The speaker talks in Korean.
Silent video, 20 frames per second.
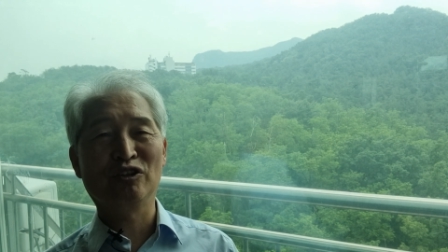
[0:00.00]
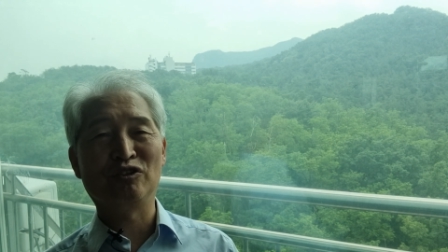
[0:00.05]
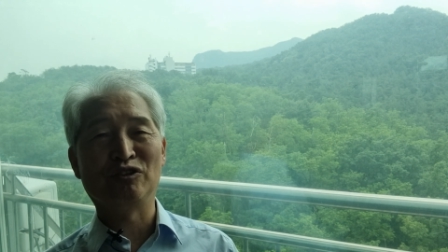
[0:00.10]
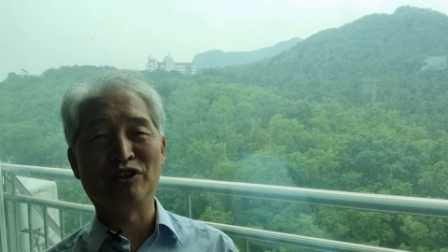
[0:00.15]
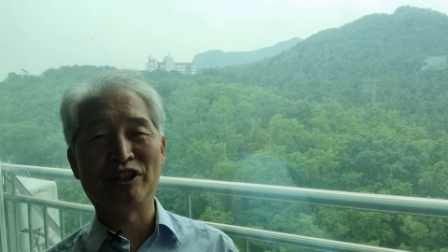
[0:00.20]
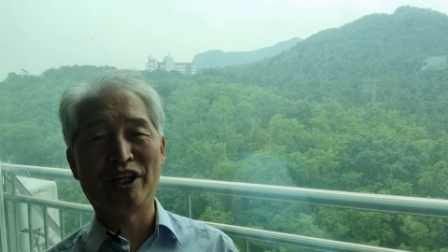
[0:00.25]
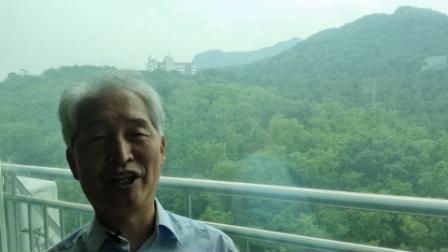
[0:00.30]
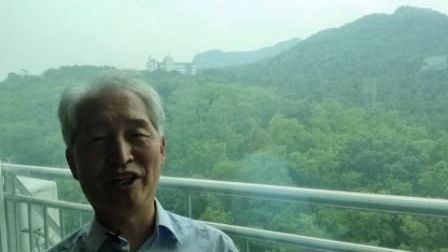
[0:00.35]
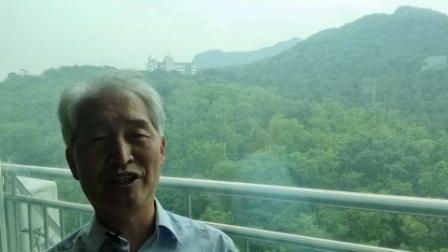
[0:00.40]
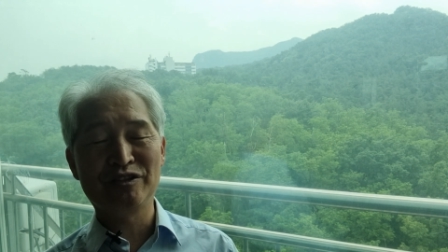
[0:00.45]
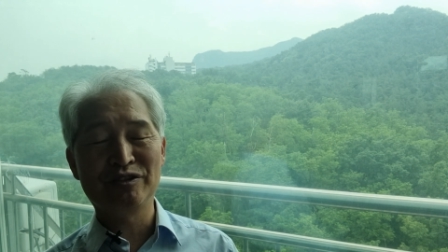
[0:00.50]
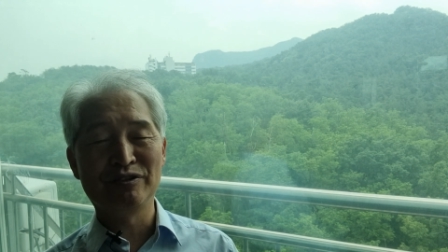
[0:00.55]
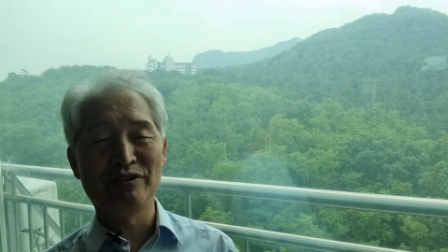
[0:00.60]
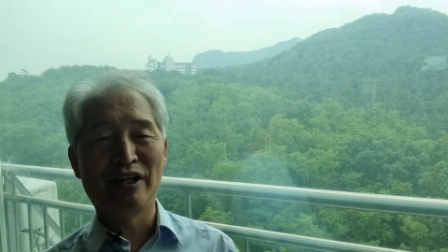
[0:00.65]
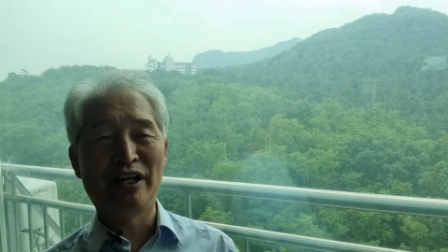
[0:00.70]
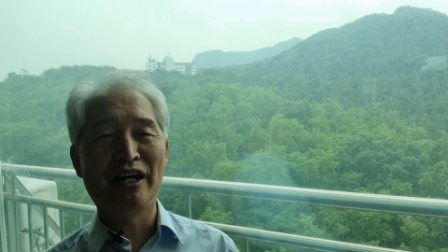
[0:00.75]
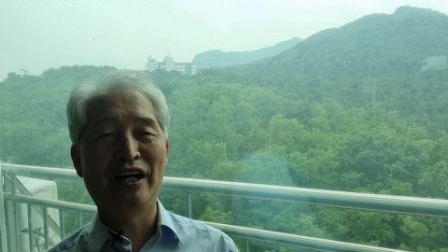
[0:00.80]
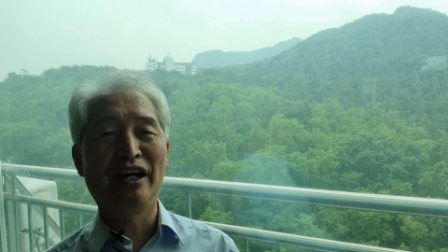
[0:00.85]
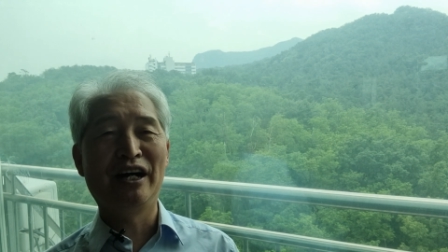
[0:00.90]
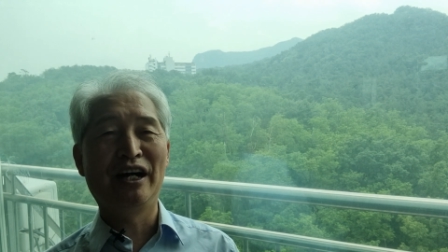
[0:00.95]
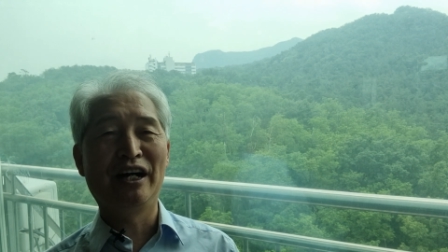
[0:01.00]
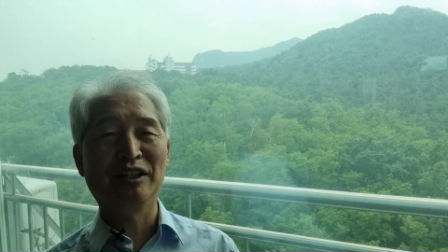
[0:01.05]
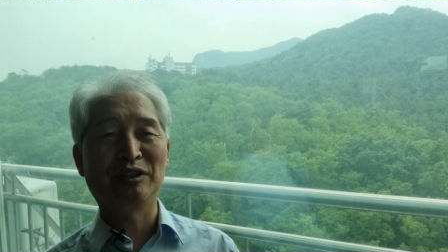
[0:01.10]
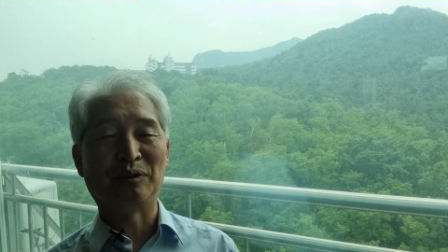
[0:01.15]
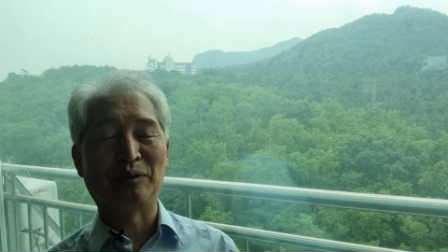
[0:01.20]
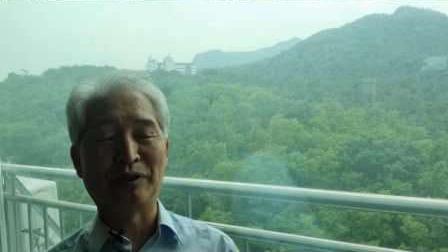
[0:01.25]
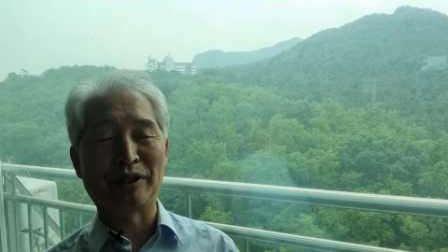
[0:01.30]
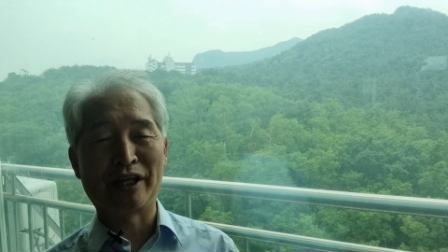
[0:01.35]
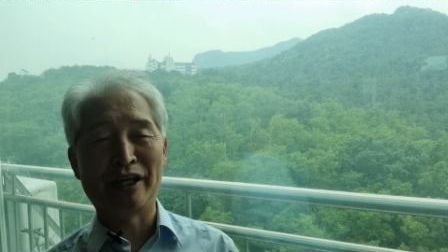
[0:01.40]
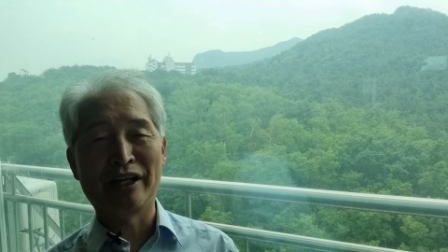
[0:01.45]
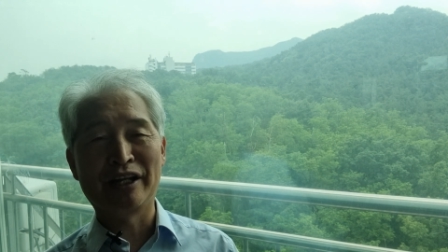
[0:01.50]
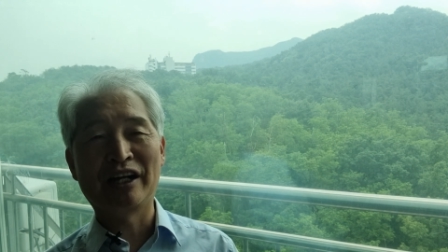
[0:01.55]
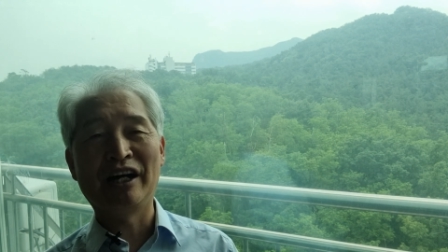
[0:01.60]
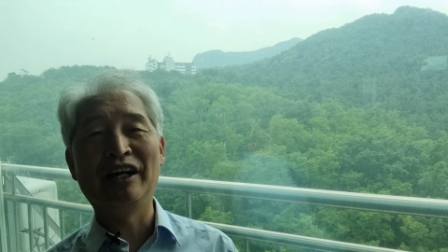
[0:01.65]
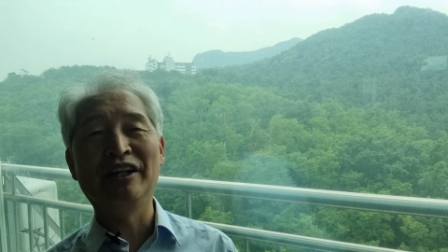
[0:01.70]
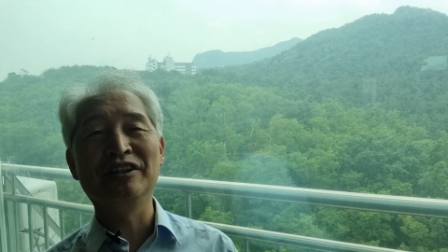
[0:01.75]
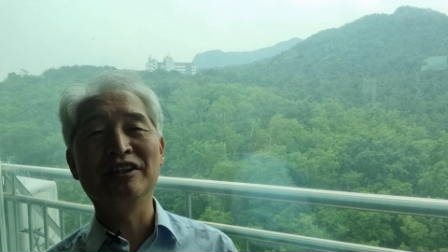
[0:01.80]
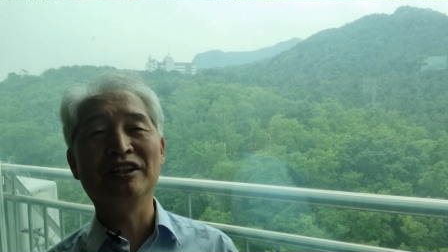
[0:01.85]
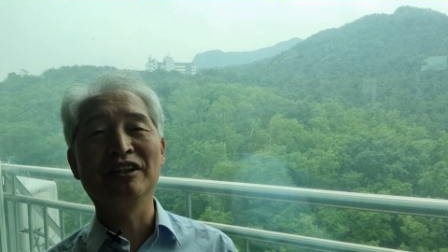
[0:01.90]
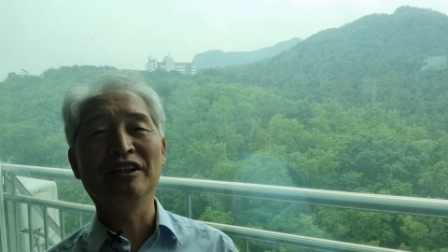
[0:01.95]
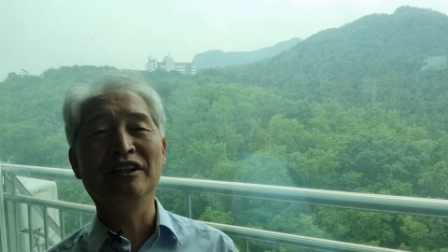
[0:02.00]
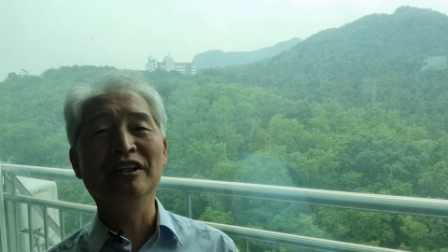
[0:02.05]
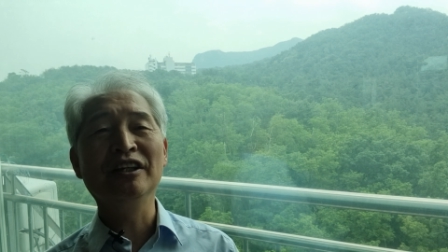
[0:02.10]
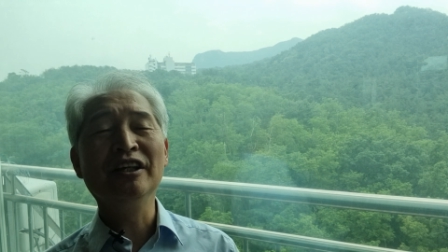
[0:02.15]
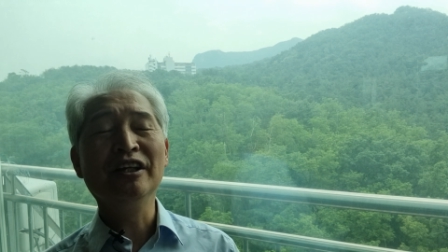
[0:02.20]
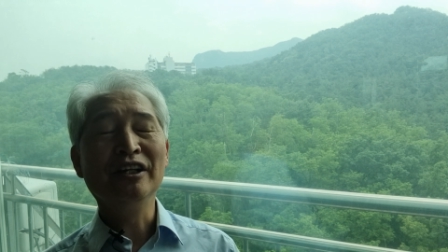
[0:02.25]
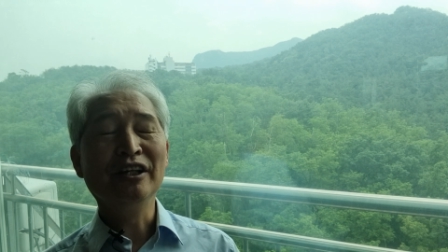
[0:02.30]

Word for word: 주 예수와 동행하니